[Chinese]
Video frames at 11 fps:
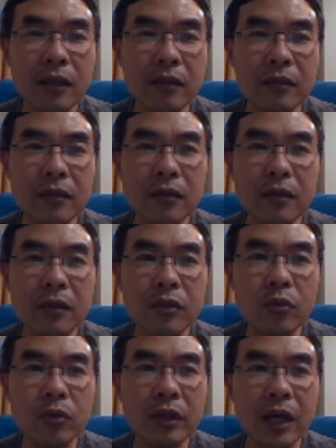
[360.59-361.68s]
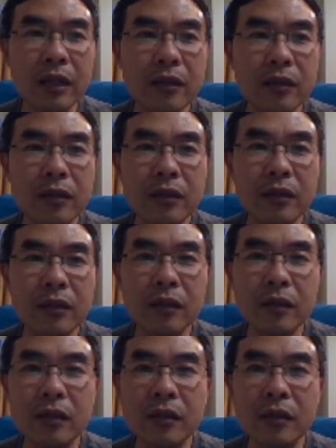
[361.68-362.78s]
的这个重带的那个
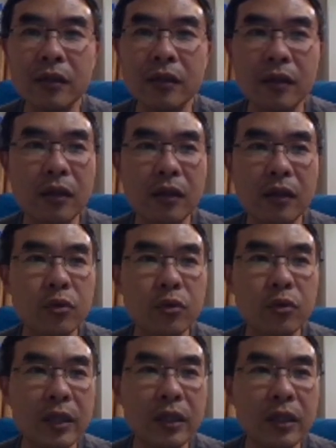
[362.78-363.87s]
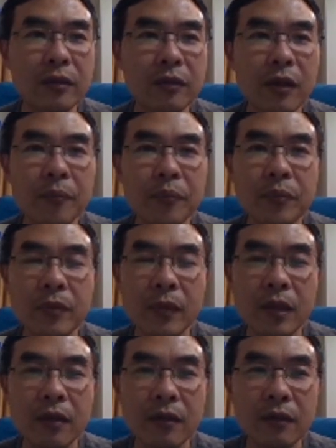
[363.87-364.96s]
呃说明啊，
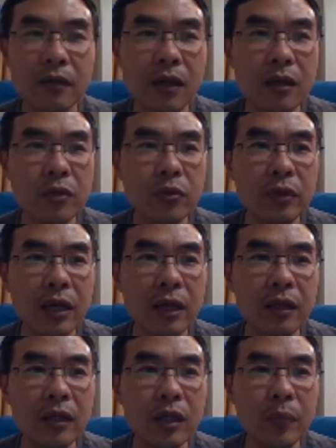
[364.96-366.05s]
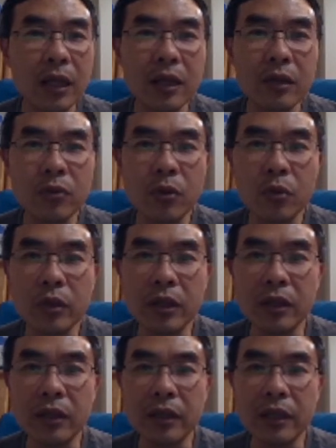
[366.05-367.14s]
它重带呢一般来说
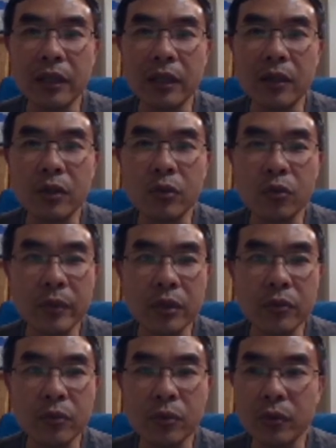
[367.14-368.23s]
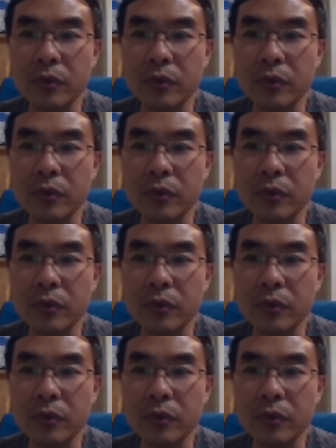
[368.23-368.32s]
会给你一个说明书，